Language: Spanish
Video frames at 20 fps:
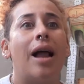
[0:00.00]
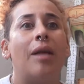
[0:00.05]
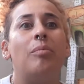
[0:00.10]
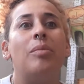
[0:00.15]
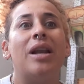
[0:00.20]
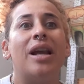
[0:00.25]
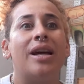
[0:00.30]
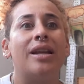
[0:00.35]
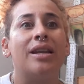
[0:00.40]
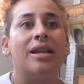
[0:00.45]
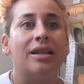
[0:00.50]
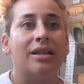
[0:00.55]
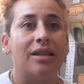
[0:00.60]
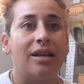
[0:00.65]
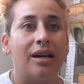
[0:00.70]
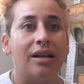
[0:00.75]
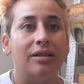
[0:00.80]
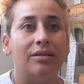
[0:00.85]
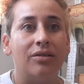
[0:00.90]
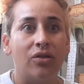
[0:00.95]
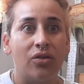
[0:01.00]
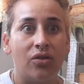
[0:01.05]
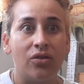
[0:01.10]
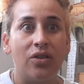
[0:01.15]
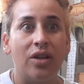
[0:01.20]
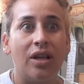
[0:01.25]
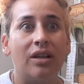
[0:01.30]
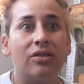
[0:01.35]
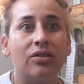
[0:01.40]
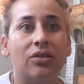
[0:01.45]
planeta, ¿no es
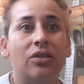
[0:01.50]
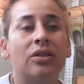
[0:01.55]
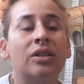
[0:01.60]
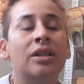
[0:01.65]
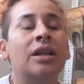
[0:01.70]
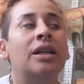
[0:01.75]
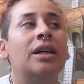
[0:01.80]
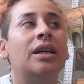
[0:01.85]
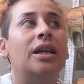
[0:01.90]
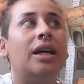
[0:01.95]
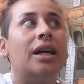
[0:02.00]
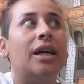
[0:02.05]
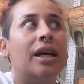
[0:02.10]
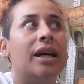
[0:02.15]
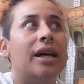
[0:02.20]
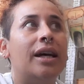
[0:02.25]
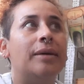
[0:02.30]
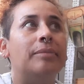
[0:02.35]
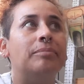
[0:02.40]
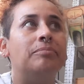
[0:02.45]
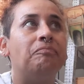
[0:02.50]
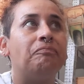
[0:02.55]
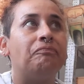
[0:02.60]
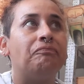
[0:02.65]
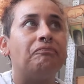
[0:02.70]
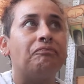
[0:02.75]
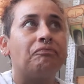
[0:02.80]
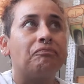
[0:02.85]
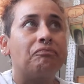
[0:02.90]
cierto? Em,